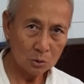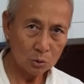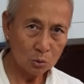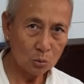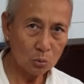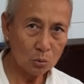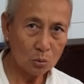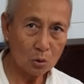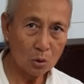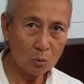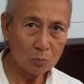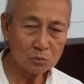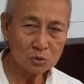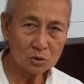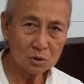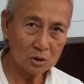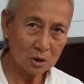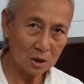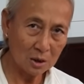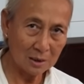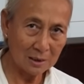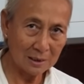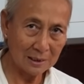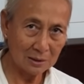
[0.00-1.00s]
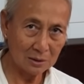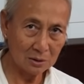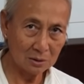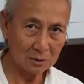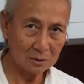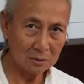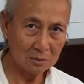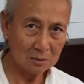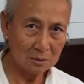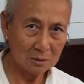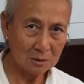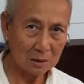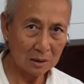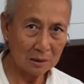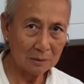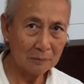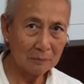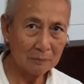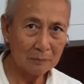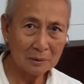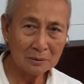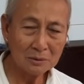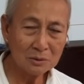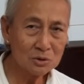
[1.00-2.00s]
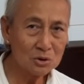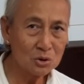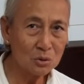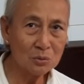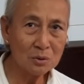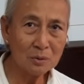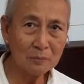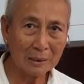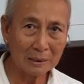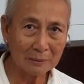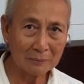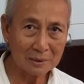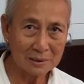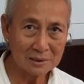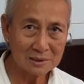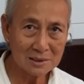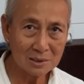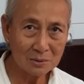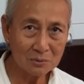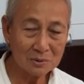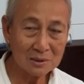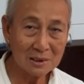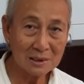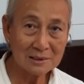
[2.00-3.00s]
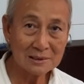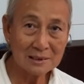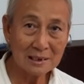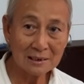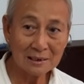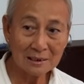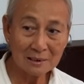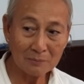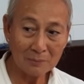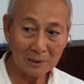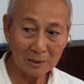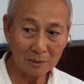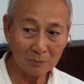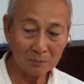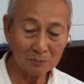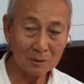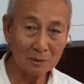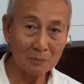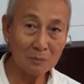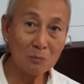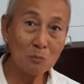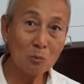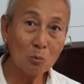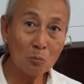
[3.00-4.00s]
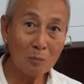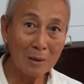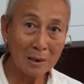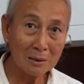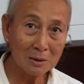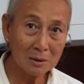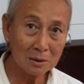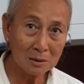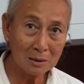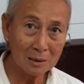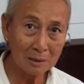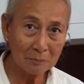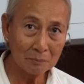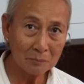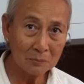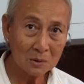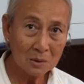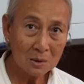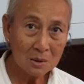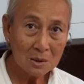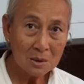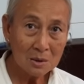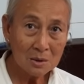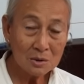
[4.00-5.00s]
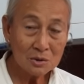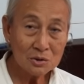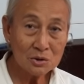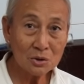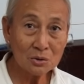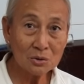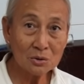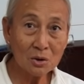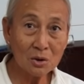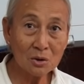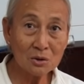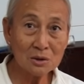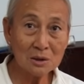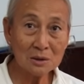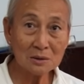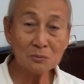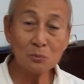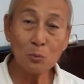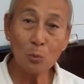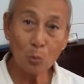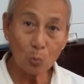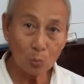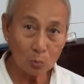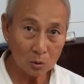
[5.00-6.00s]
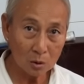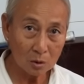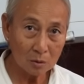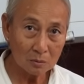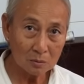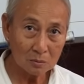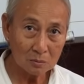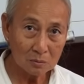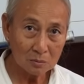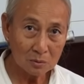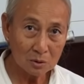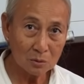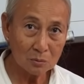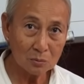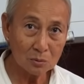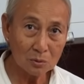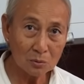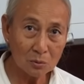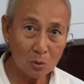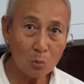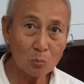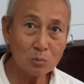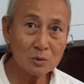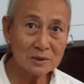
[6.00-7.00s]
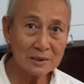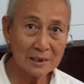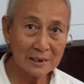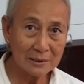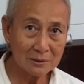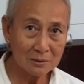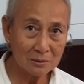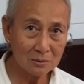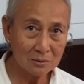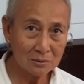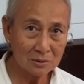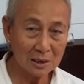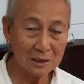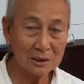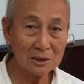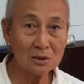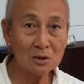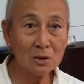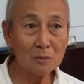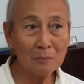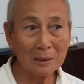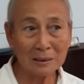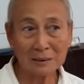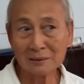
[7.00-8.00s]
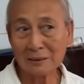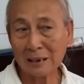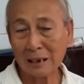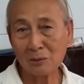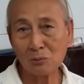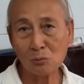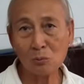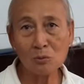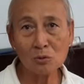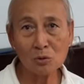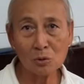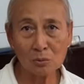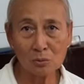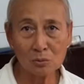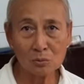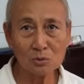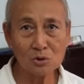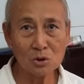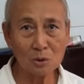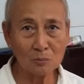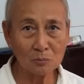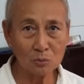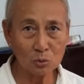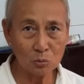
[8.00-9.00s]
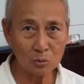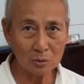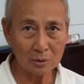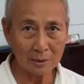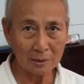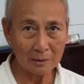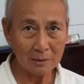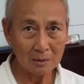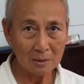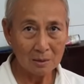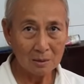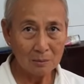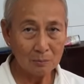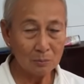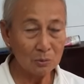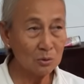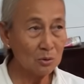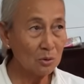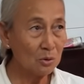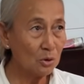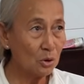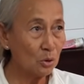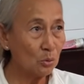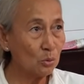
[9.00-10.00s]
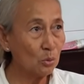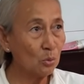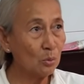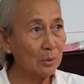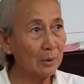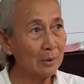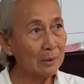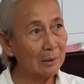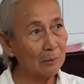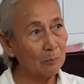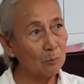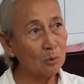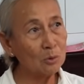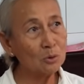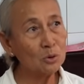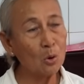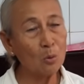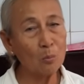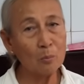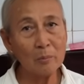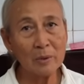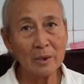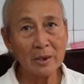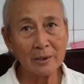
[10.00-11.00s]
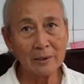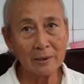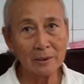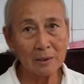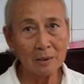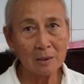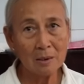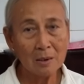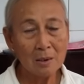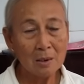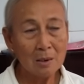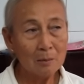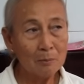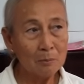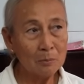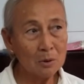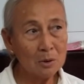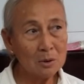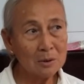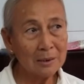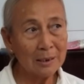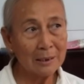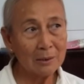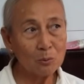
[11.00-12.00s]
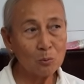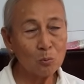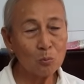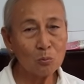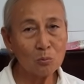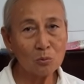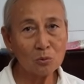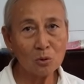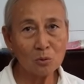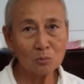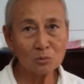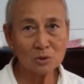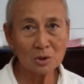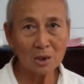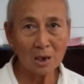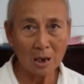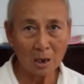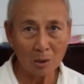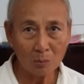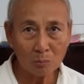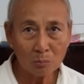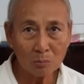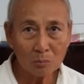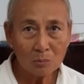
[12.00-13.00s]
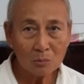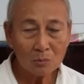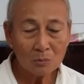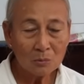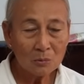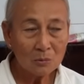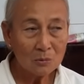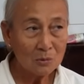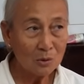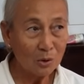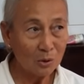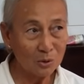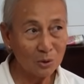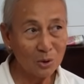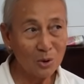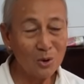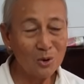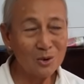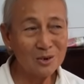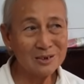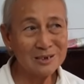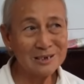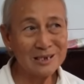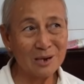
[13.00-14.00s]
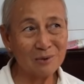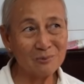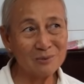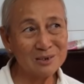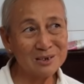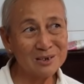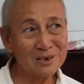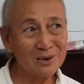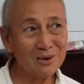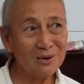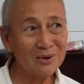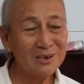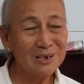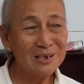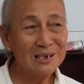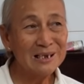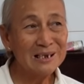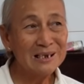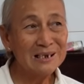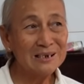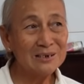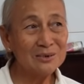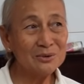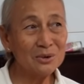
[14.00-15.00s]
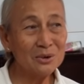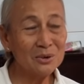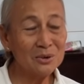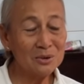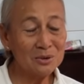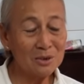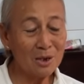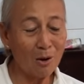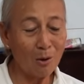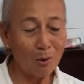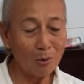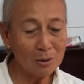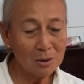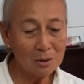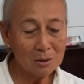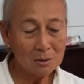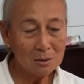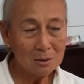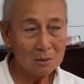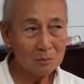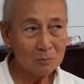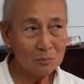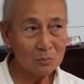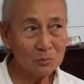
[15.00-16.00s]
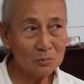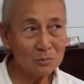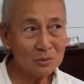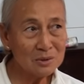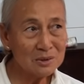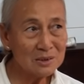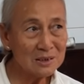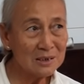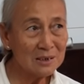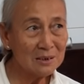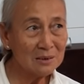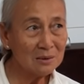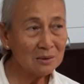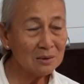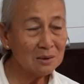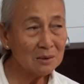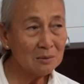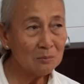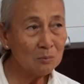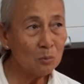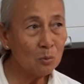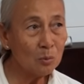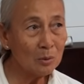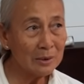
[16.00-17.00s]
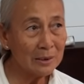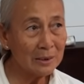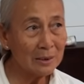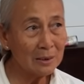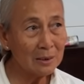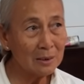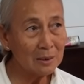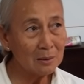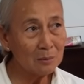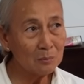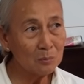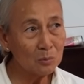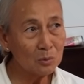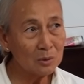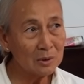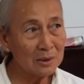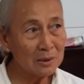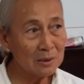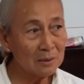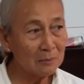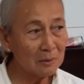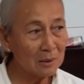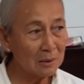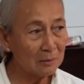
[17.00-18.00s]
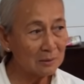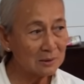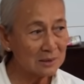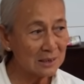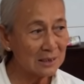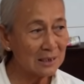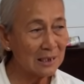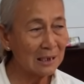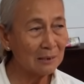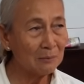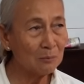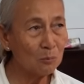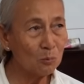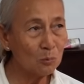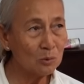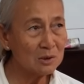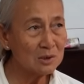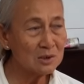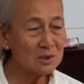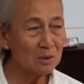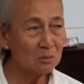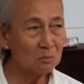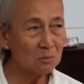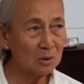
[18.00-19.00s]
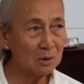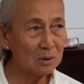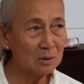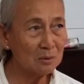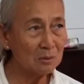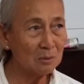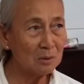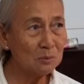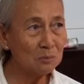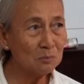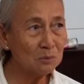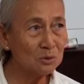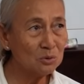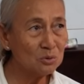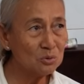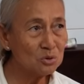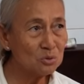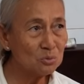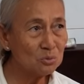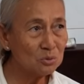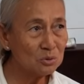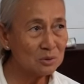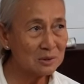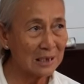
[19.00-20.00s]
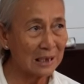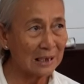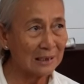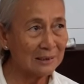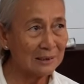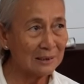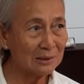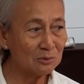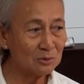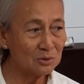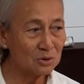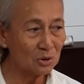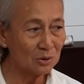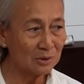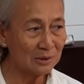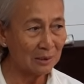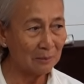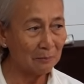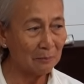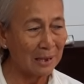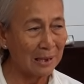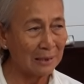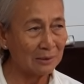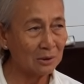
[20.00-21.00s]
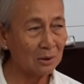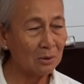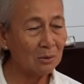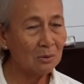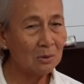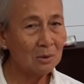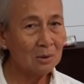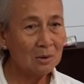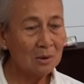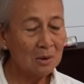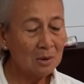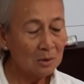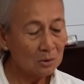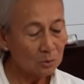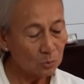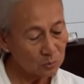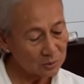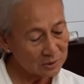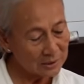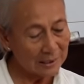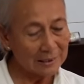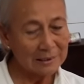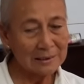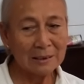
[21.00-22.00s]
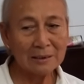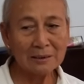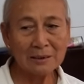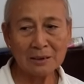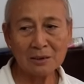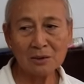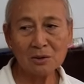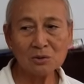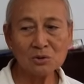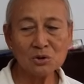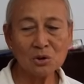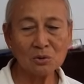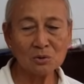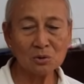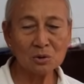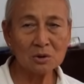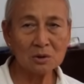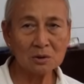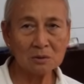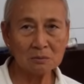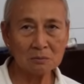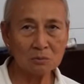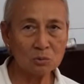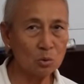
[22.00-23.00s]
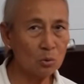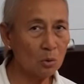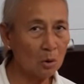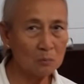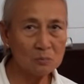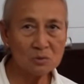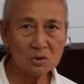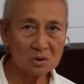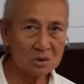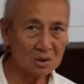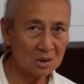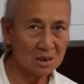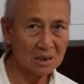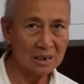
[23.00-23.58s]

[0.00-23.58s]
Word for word: tôi không cho nó ở đây nữa đó, mai nó chơi với bạn bè sống nhà trăng á bạn ông nào nó buôn bán lớn lắm cho nó ở tỉnh phụ nó kiểu nó không chán tại vì nó bằng thân của của chồng tôi nè yeah. Dạ. kêu tôi đó là mơn thùng bia đi mỗi ngày cũng một lon cho ổng hồi đó hơi nhậu với nó nó nói thôi mua gì đó mua đi mua đi ờ, chị khanh mua đi xong rồi ít bữa tôi xuống tôi trả tiền tôi cho tiền bà cho tôi sẽ nặng để nó cho nó định tôi không cho nó